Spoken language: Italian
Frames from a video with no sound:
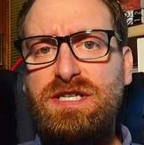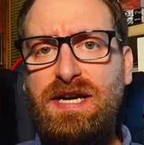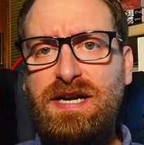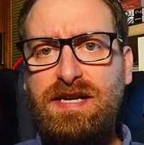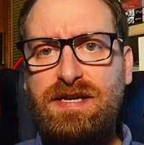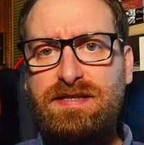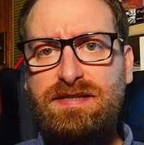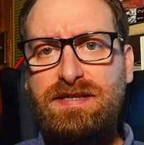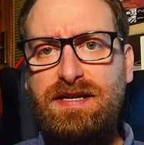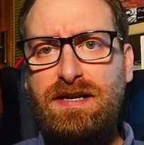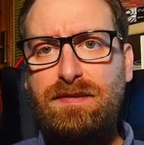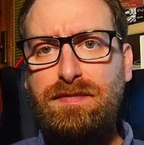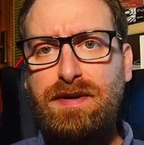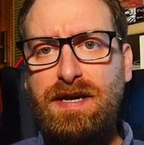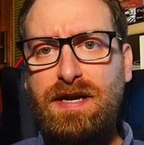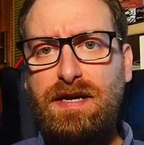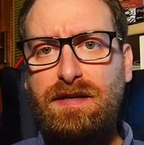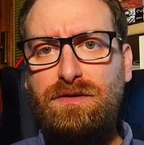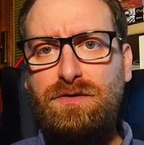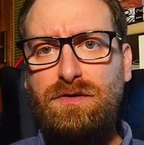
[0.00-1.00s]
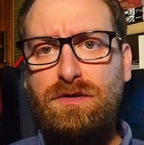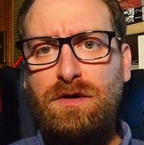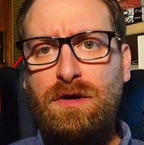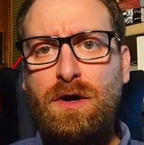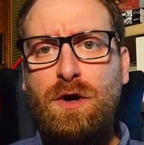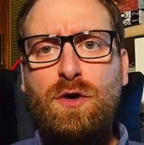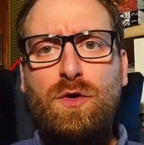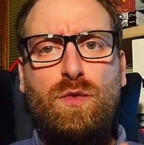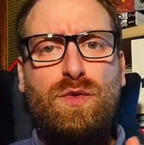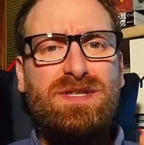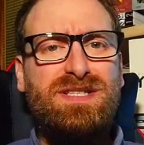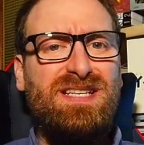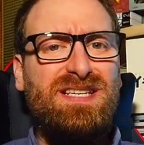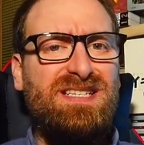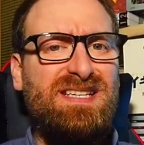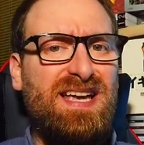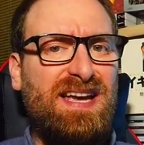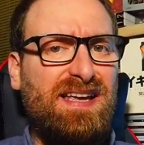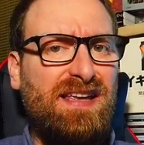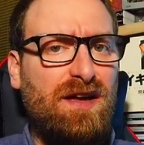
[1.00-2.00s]
serie The Liberator? Questa
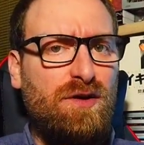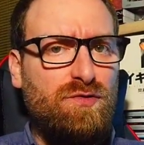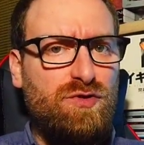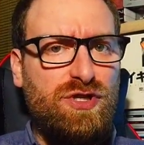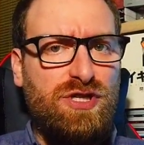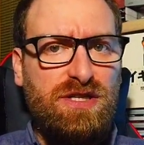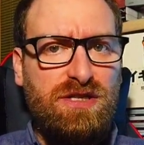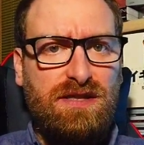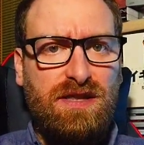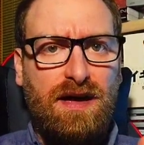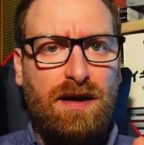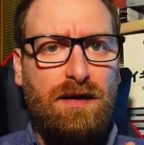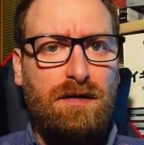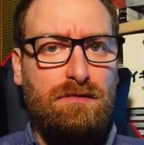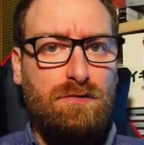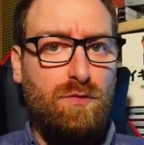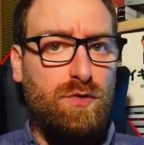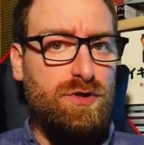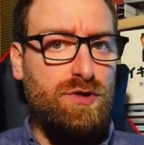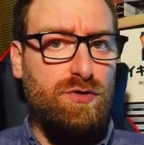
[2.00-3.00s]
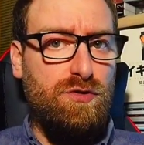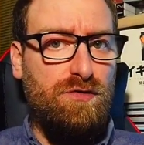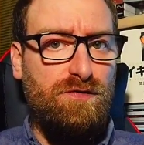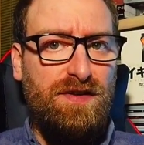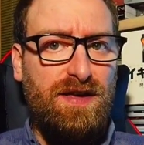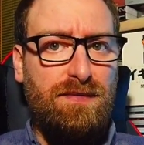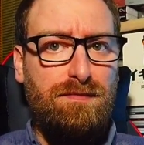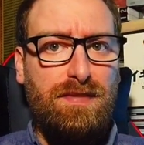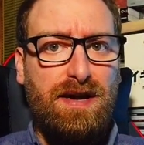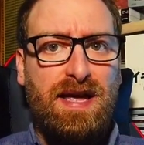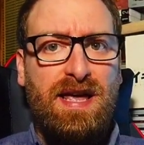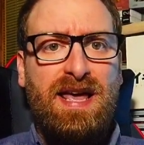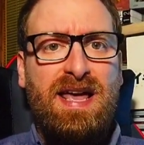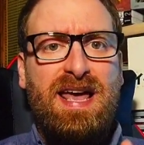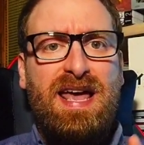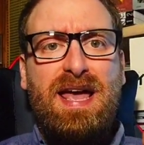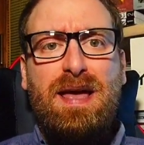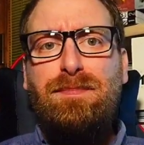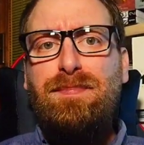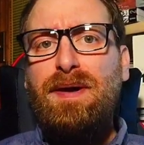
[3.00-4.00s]
serie è uscita questo novembre
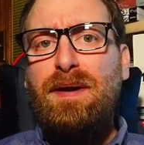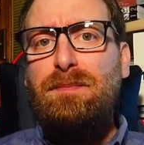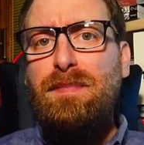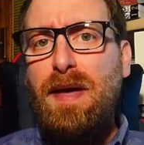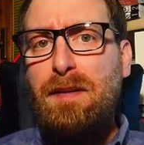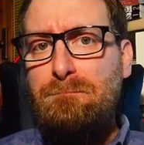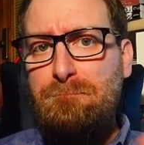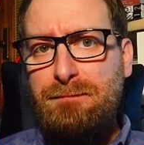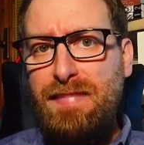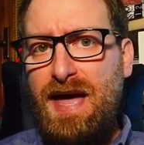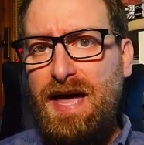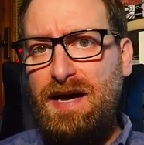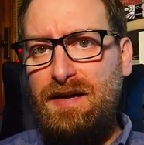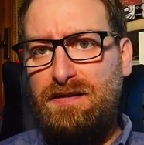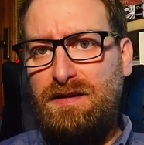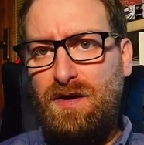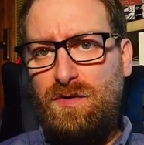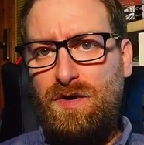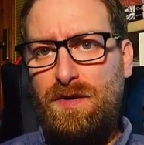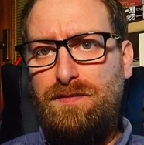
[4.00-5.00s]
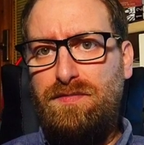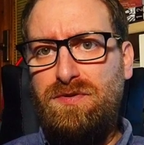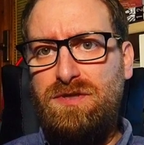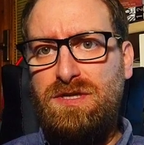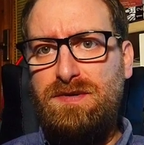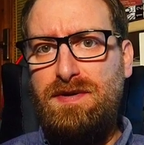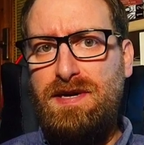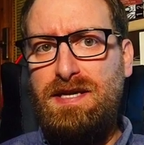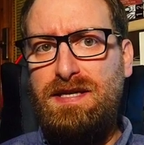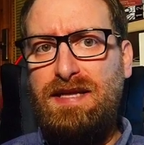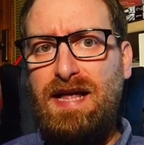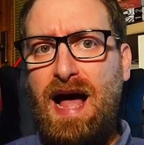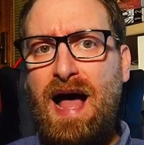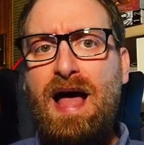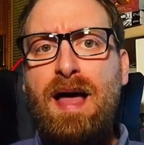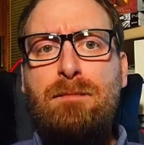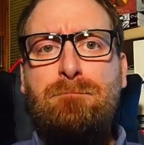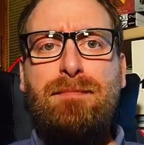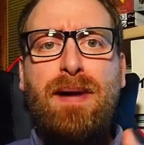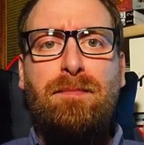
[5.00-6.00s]
e per me merita una possibilità,
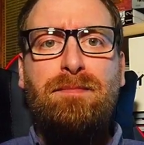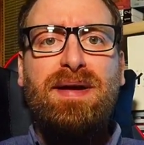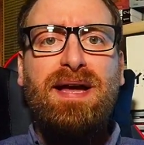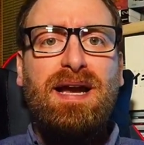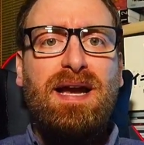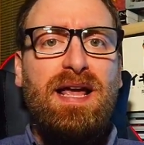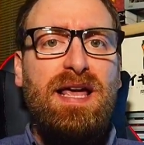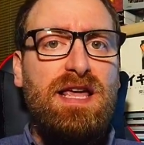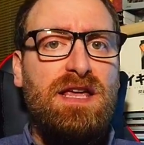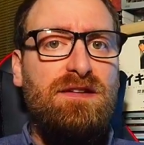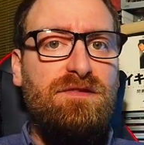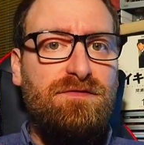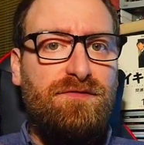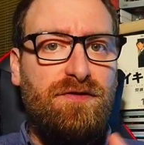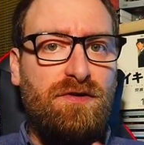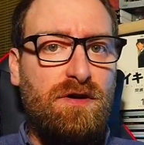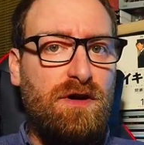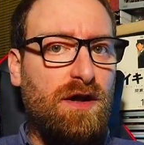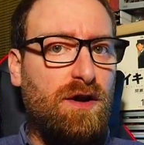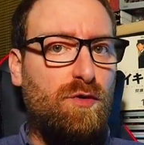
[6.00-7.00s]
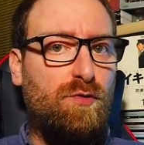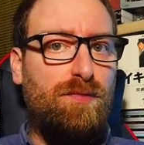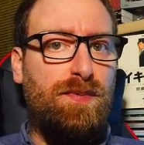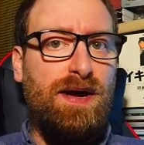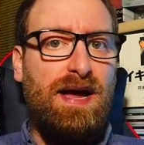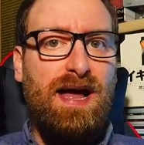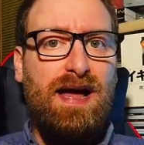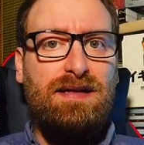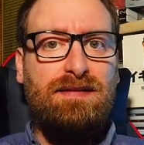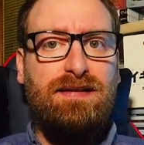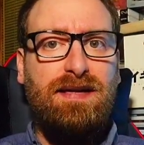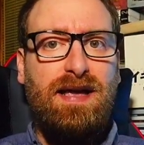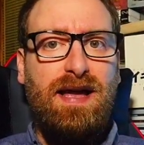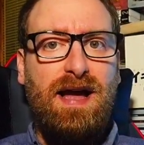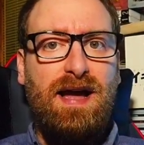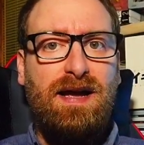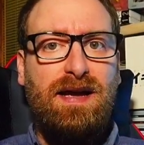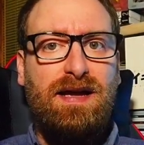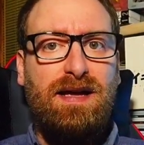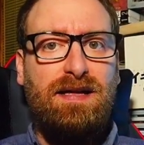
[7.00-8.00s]
ma per le info recuperate
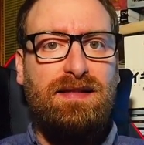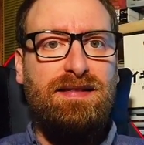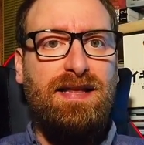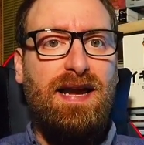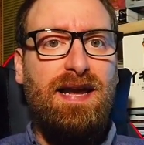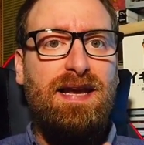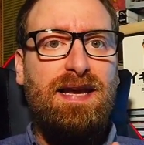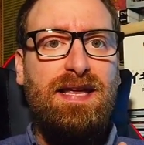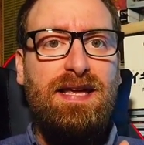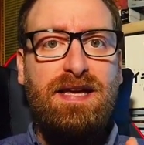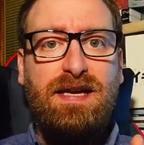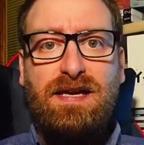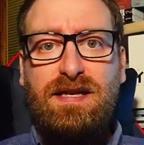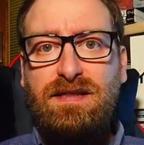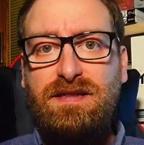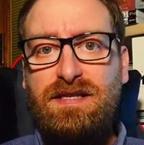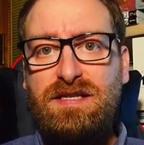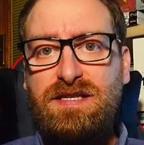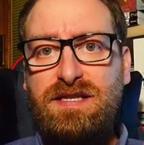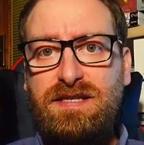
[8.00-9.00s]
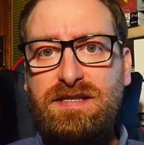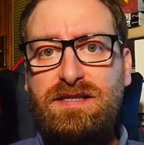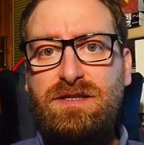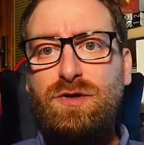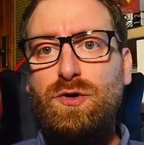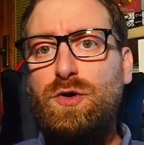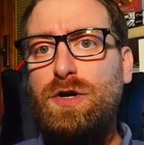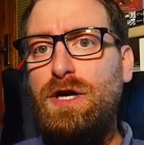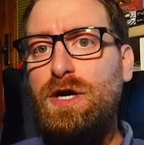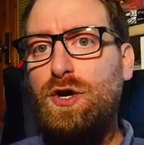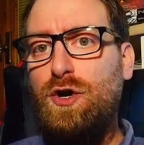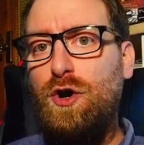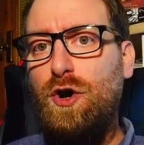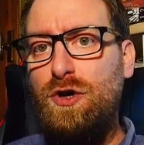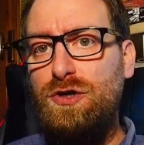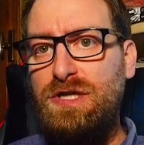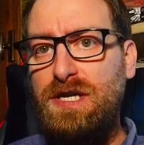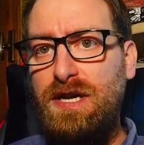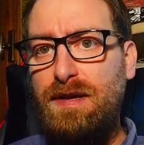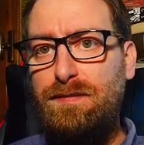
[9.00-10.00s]
anche dal link in descrizione
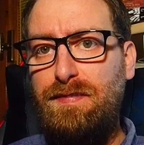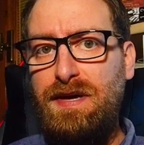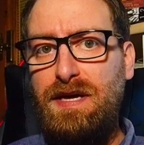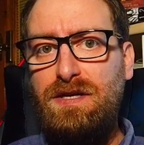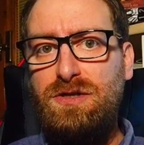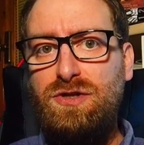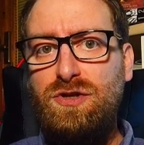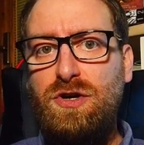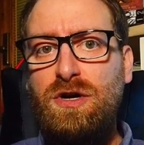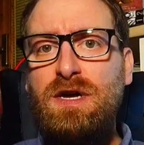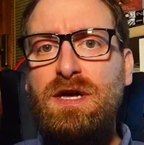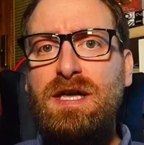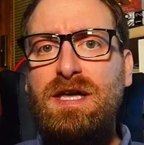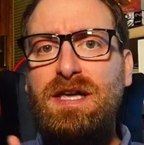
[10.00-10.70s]
cosa ne penso.